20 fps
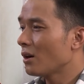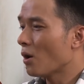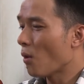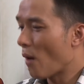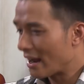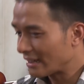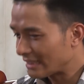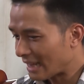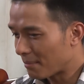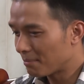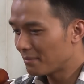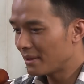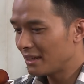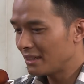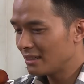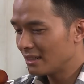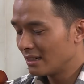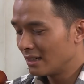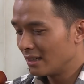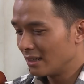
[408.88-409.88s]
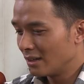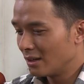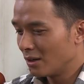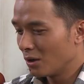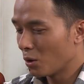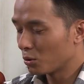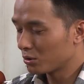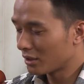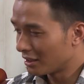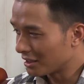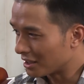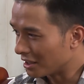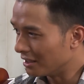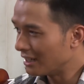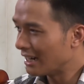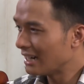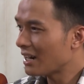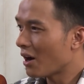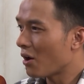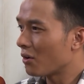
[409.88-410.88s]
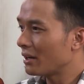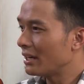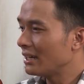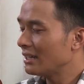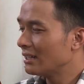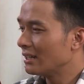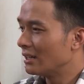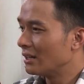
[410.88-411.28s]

cô an tâm đi cô tin tưởng ở con đi